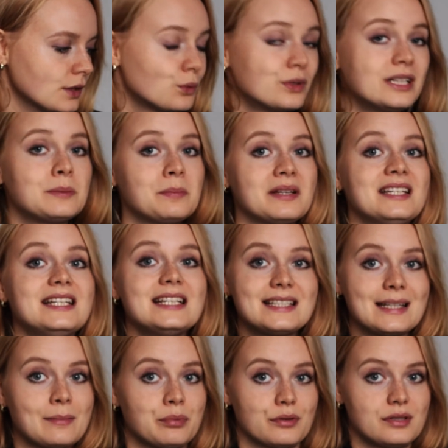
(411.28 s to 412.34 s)
Und ich bin
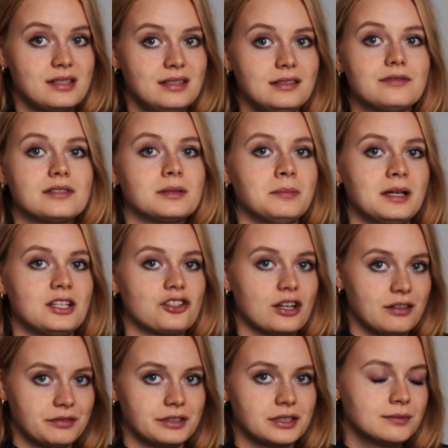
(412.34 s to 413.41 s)
nicht der positivste Mensch
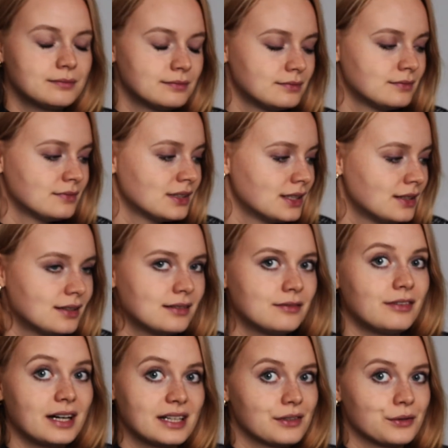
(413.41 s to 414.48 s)
ever.
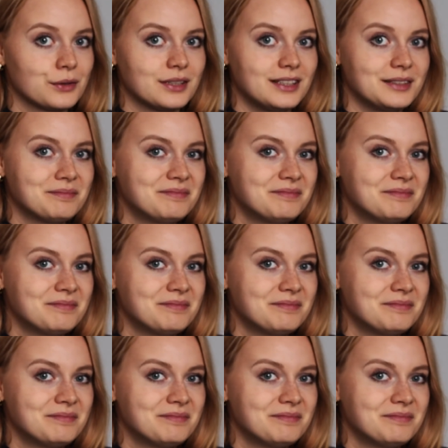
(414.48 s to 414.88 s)
War ich noch nie.